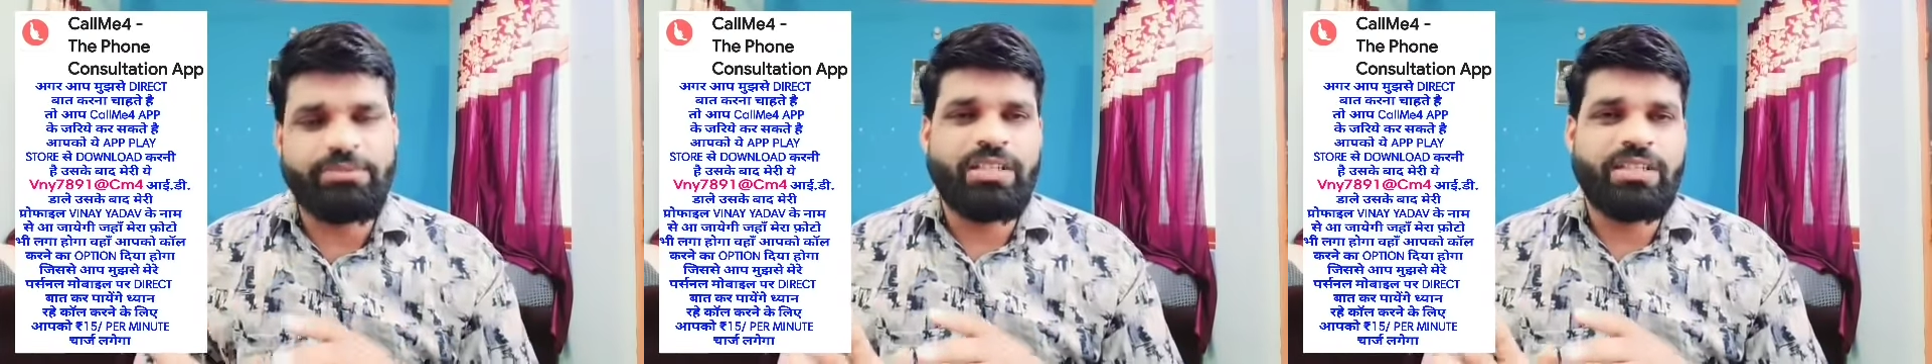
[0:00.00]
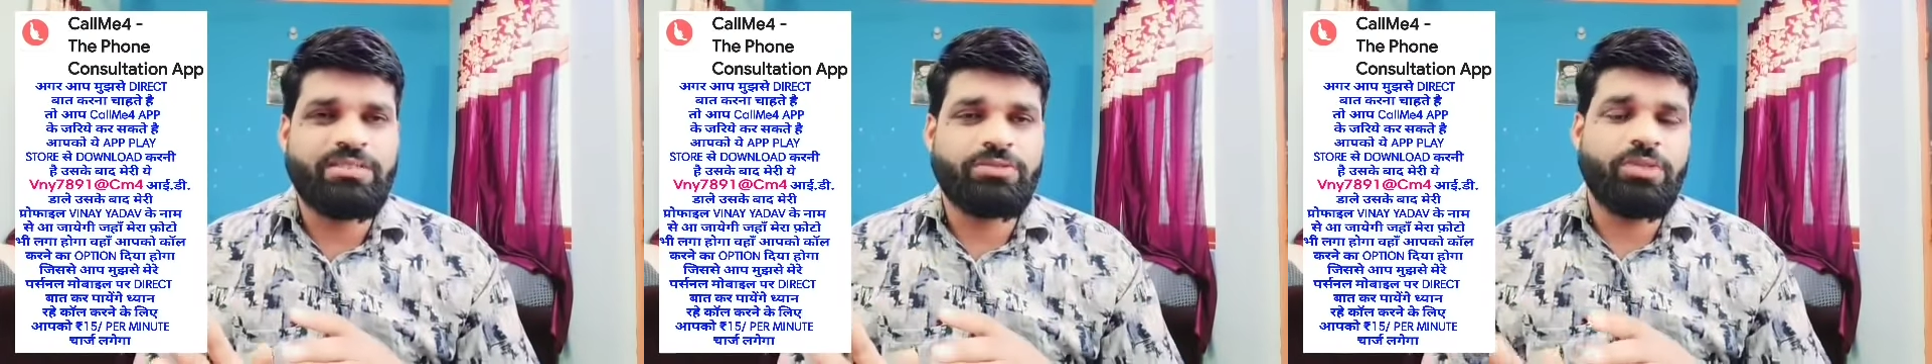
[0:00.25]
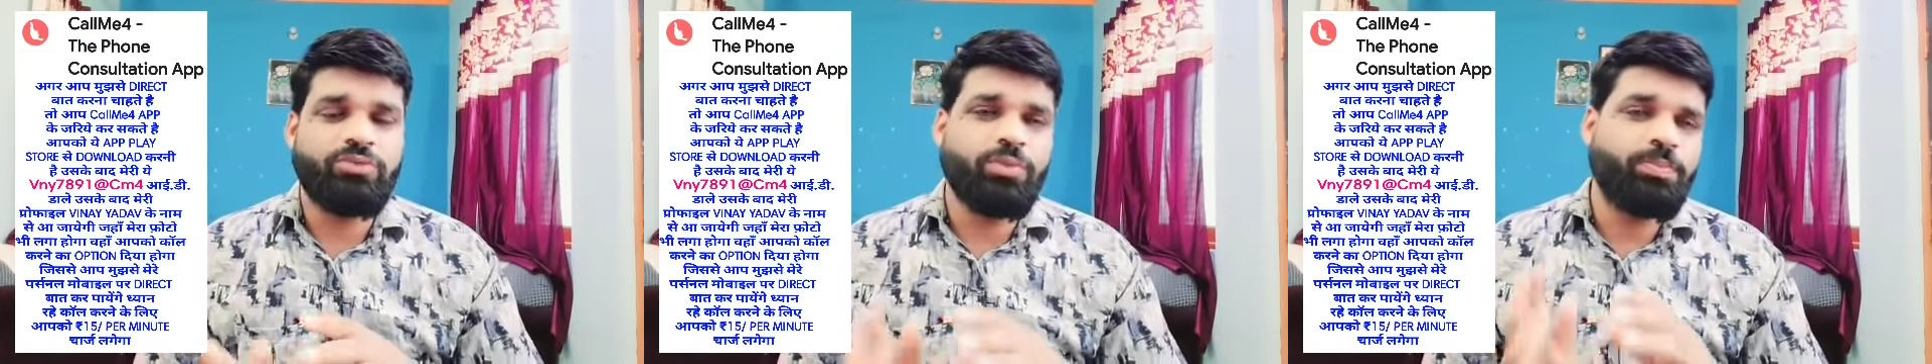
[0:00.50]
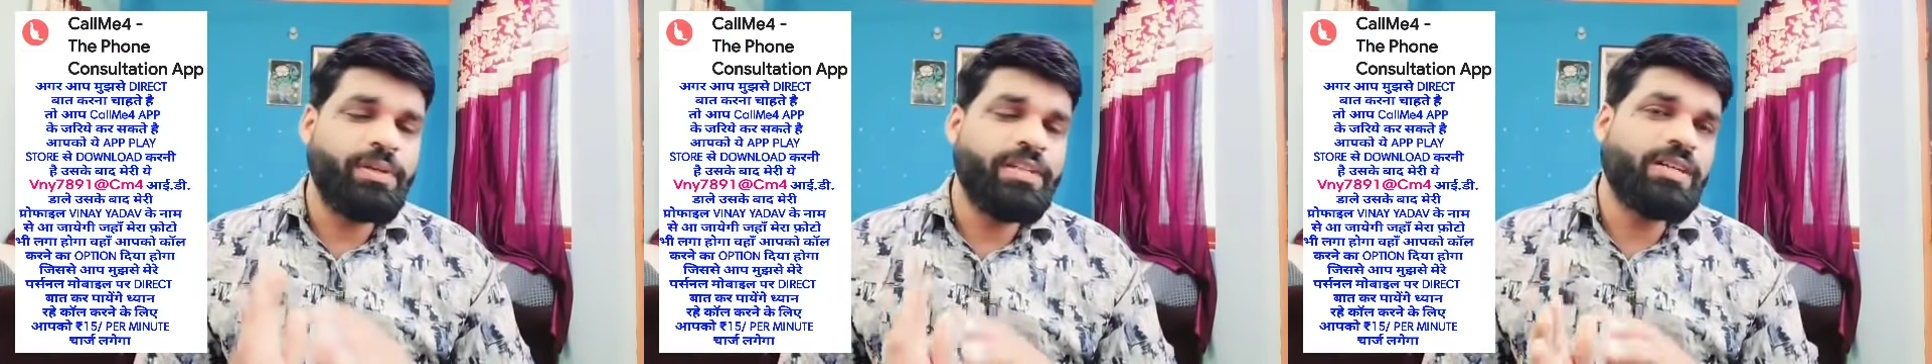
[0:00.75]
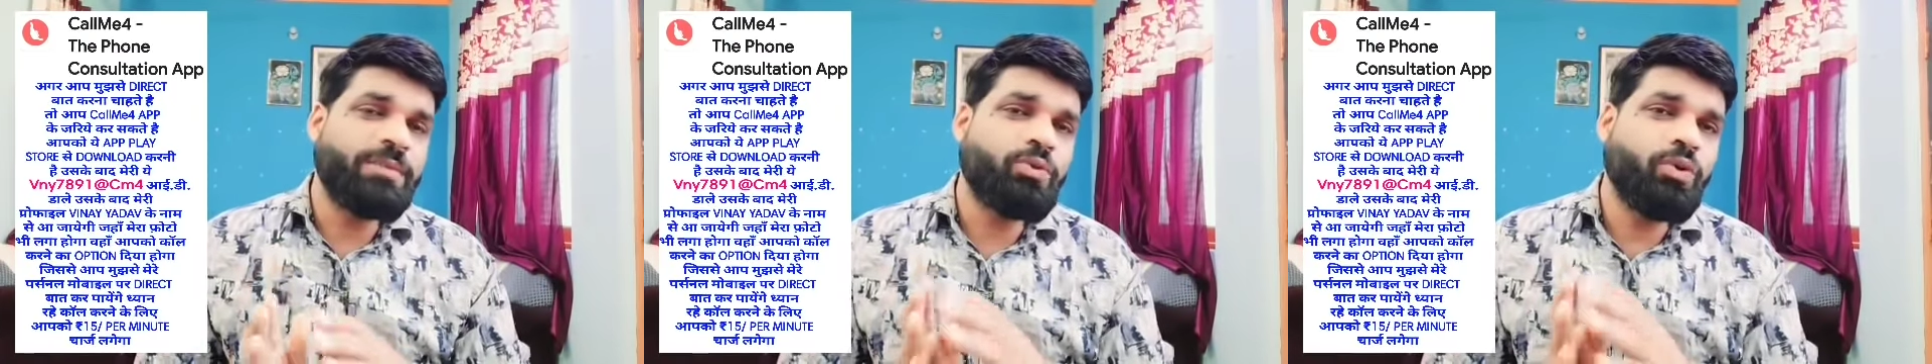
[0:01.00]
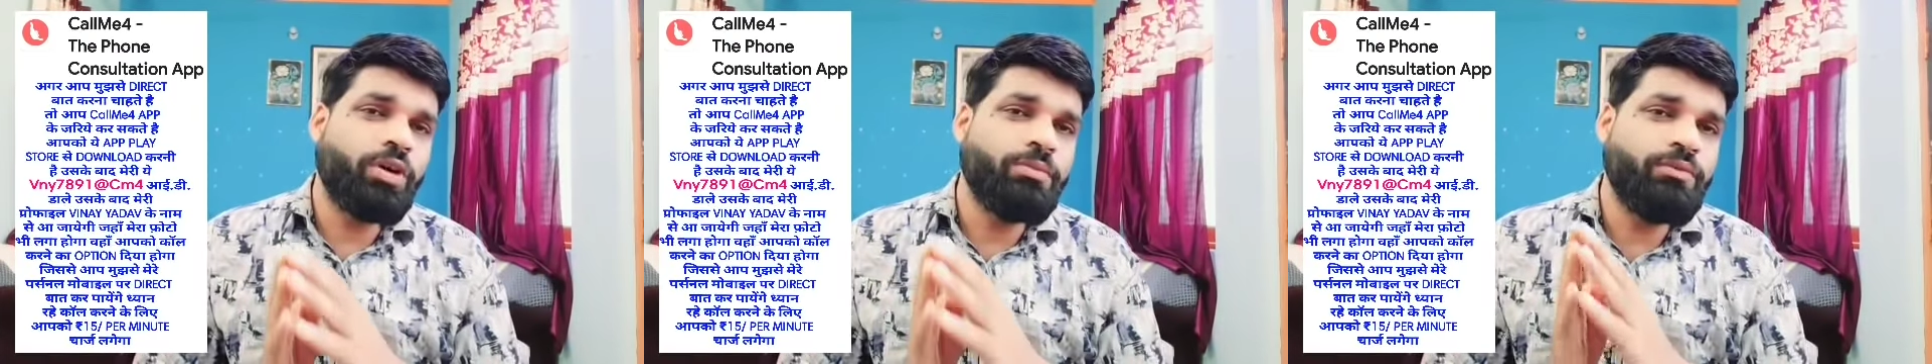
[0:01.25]
से कर सकता हूँ तो प्लीज़ आप
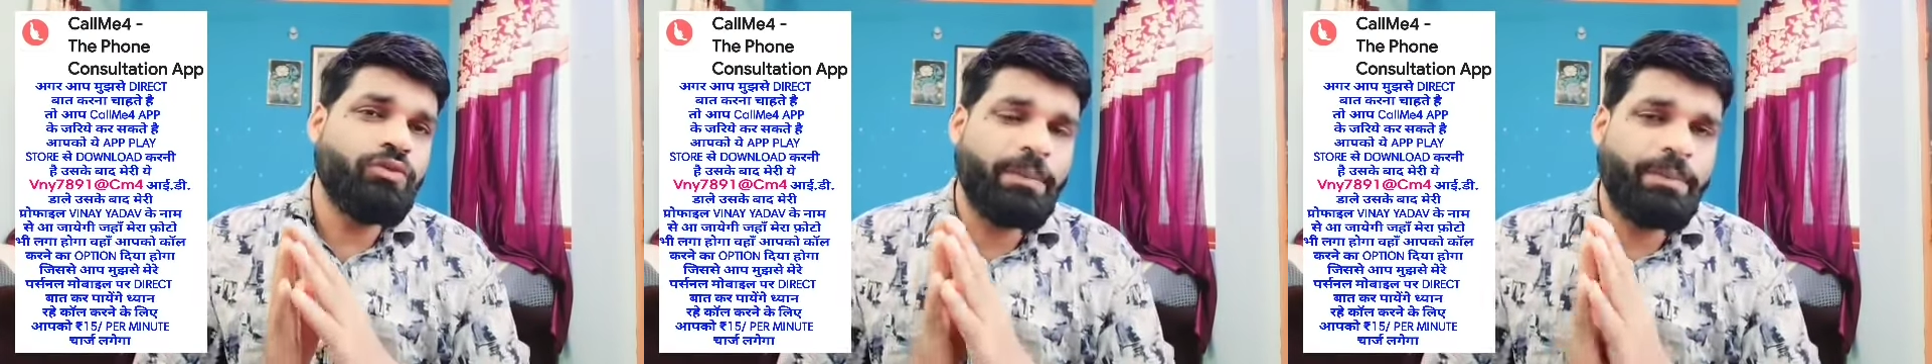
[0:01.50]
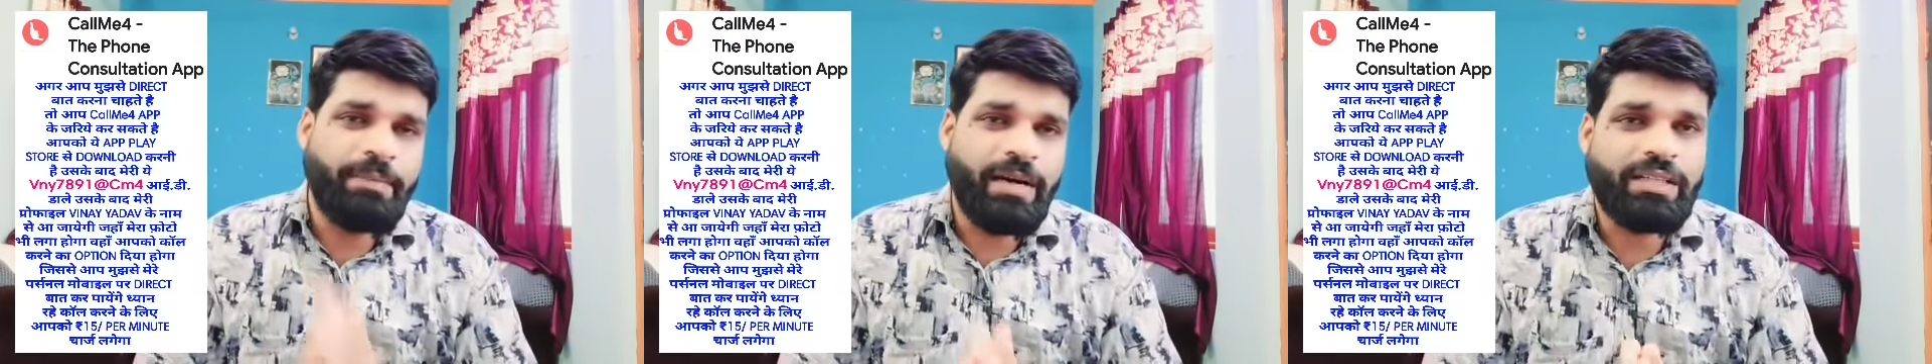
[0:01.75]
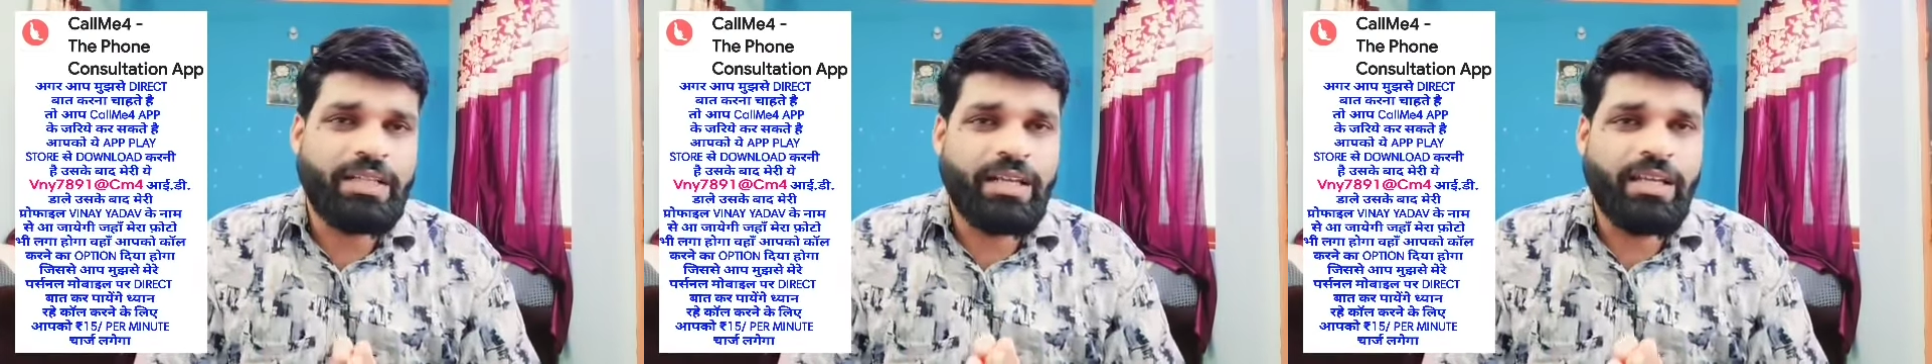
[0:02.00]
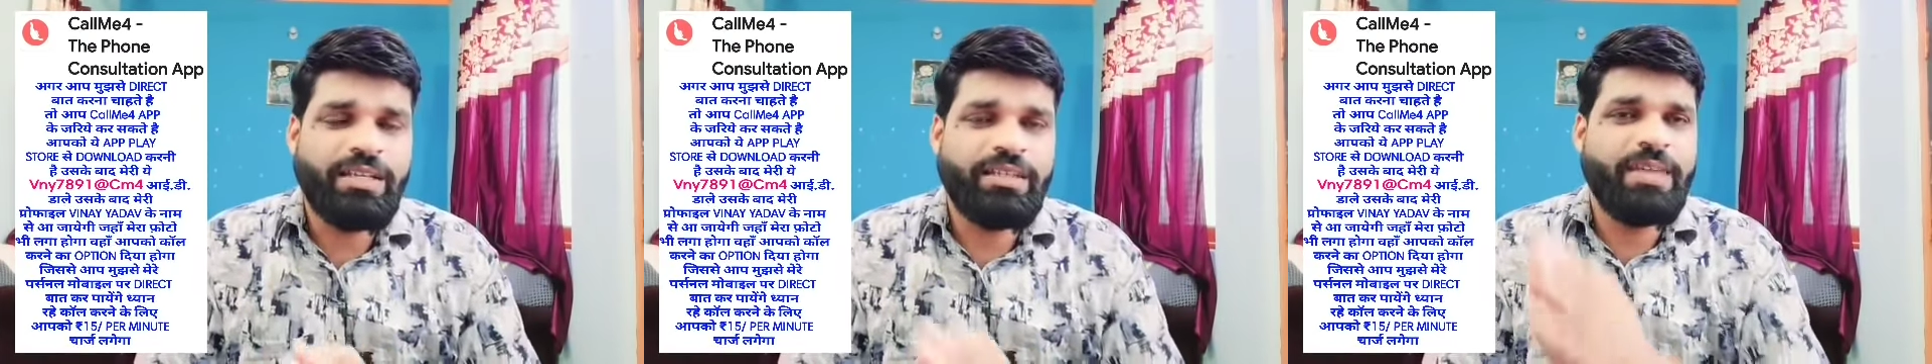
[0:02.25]
कॉमी फोर ऐप पर बात करें